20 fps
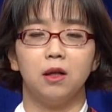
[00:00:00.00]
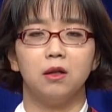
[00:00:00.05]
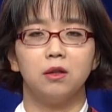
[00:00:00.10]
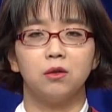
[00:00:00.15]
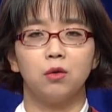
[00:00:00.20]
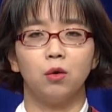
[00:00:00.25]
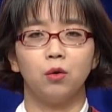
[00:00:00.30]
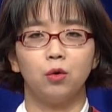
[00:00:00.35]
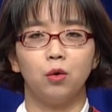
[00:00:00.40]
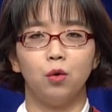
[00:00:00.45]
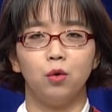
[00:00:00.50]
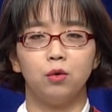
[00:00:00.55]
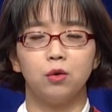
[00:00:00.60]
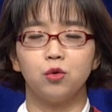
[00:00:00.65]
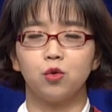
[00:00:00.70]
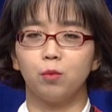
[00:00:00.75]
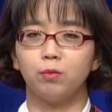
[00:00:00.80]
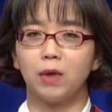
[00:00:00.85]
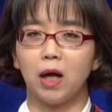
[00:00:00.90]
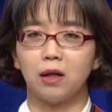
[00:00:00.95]
성교육은
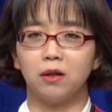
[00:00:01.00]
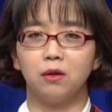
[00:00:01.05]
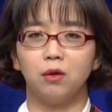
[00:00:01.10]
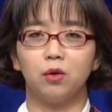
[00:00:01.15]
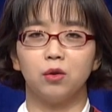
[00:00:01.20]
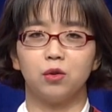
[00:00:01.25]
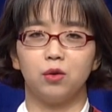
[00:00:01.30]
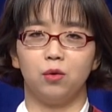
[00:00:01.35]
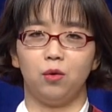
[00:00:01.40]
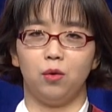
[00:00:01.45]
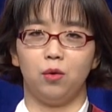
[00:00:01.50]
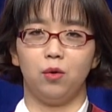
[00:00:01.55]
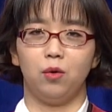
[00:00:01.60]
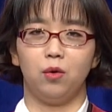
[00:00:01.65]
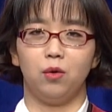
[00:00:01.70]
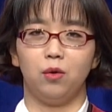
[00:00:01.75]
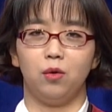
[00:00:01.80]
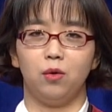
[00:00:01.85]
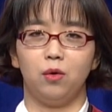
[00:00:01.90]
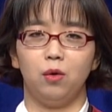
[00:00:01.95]
좀 다른 것이고
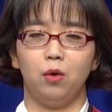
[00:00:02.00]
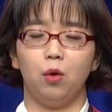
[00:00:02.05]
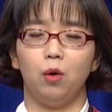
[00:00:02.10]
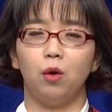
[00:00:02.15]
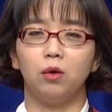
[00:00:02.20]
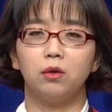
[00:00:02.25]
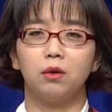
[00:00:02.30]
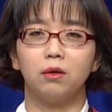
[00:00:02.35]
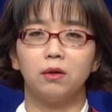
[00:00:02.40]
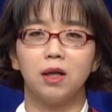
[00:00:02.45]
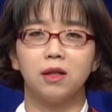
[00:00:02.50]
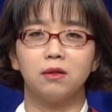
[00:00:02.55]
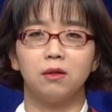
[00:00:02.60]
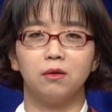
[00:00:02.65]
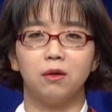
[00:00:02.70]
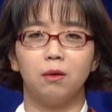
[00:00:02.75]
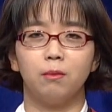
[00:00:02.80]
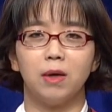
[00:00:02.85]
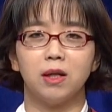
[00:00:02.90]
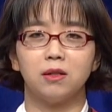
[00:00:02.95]
어떻게
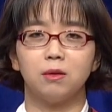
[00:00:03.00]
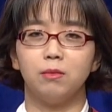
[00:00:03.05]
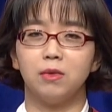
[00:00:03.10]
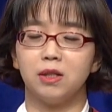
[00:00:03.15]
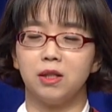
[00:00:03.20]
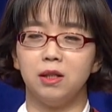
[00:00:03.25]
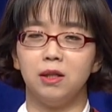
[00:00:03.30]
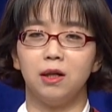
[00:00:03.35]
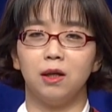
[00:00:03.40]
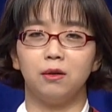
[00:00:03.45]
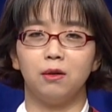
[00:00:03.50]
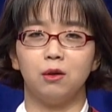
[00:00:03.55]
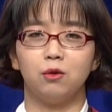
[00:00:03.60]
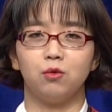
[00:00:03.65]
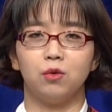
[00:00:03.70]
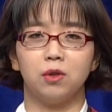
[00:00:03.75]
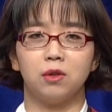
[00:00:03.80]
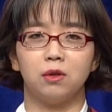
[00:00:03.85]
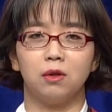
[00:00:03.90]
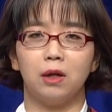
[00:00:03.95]
성경 말씀이 진리가 될 수
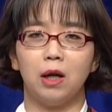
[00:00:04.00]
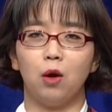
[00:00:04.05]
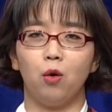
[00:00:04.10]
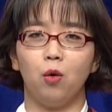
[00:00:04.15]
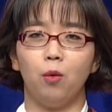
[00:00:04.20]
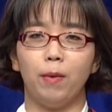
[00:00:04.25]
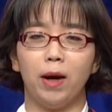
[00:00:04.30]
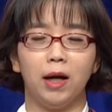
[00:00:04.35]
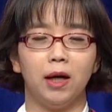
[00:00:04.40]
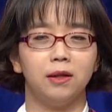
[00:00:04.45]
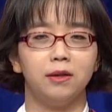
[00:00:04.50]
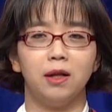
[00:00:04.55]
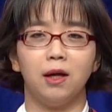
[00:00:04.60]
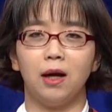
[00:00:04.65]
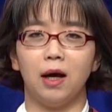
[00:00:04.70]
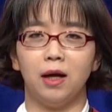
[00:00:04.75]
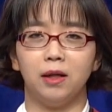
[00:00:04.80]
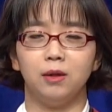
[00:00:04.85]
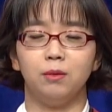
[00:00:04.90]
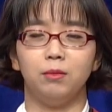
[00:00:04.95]
있어? 라고 말할
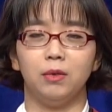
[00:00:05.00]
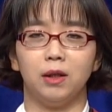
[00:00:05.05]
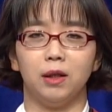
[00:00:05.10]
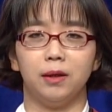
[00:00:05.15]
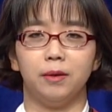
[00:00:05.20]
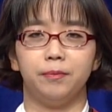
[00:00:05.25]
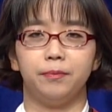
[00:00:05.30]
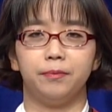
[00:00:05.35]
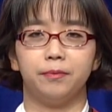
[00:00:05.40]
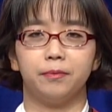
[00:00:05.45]
때가 아닙니다.